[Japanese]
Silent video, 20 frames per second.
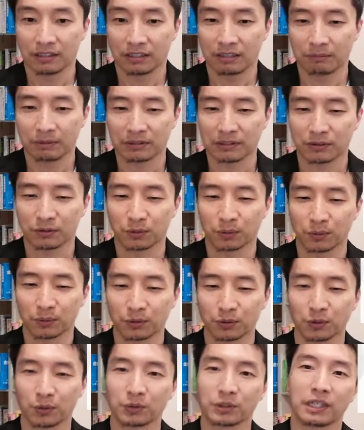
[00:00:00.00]
皆さんそ
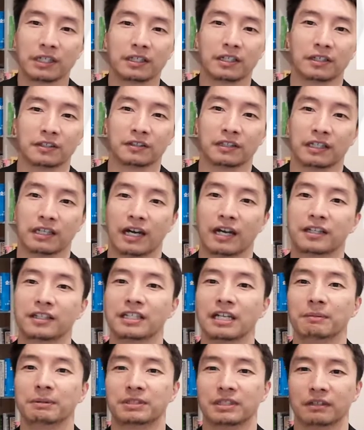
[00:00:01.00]
の状態でですね、
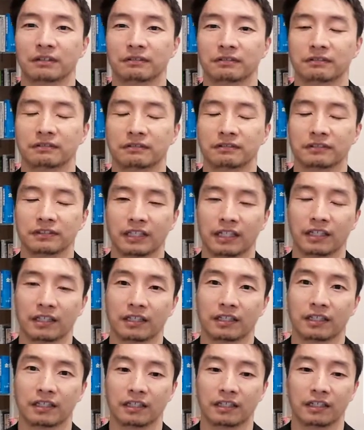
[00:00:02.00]
諦めちゃうんです
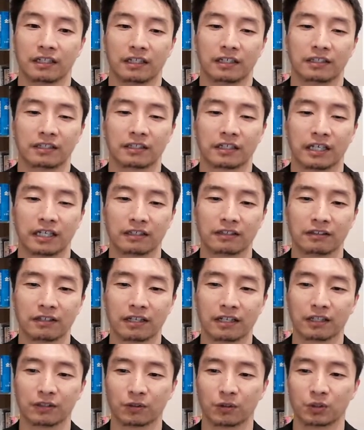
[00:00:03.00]
ね。えー、なんかやっ
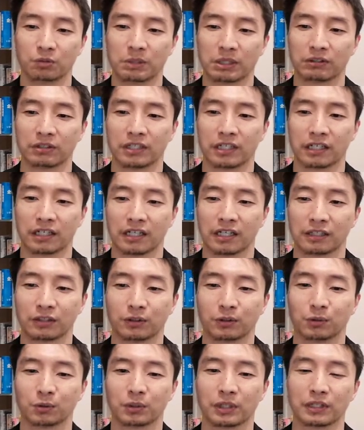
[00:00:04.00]
たけどうまくいかないなっ
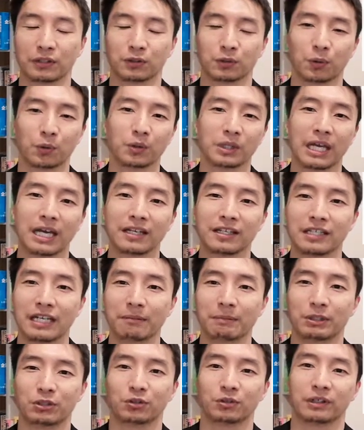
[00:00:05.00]
ていうことで、そこで諦
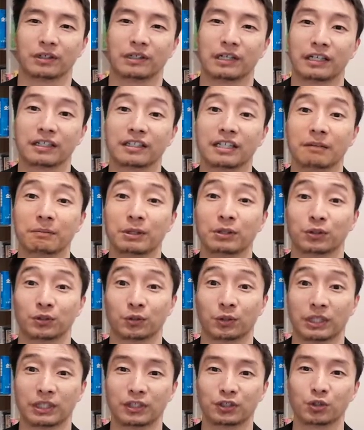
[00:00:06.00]
める人、諦める
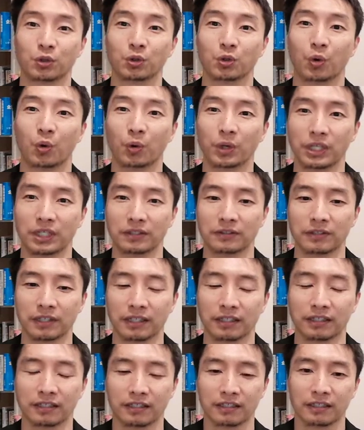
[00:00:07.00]
人が非常に多いんです
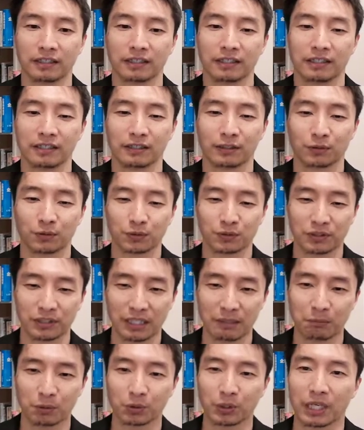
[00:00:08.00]
ね。でそし
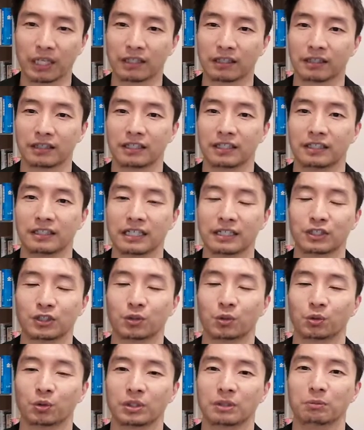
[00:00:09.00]
て元やっていた
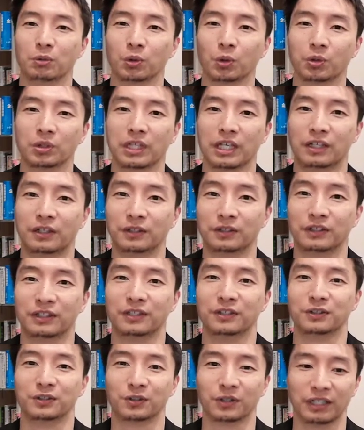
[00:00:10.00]
仕事に戻っていくっ
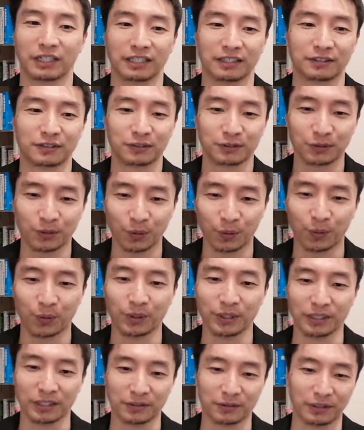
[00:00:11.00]
ていう人が、ね、すごい
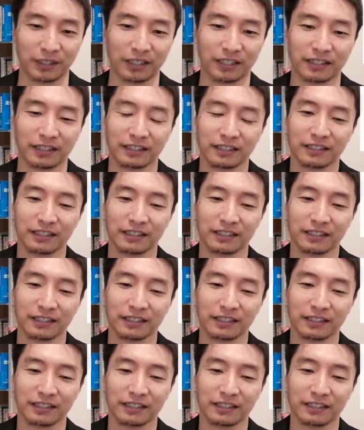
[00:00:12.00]
多いんですよね。